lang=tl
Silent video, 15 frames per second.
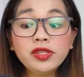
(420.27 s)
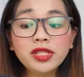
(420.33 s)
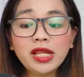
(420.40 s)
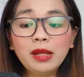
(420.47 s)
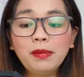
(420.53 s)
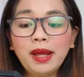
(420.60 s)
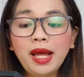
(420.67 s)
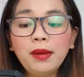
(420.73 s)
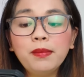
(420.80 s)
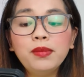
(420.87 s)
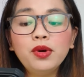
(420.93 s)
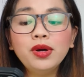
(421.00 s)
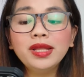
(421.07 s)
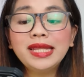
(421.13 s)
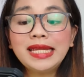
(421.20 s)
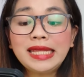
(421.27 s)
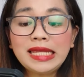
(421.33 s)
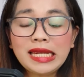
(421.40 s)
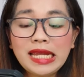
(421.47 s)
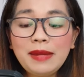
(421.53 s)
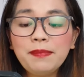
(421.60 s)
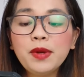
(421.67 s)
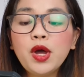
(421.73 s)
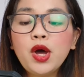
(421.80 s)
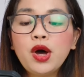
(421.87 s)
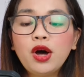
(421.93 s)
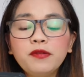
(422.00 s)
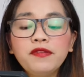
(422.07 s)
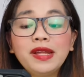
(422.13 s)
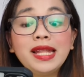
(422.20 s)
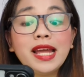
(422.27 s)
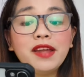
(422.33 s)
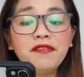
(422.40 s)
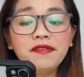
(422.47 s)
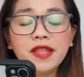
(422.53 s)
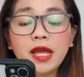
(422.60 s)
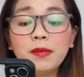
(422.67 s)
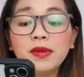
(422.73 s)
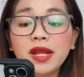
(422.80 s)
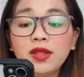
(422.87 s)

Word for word: Digital Bank, book the trip of a lifetime,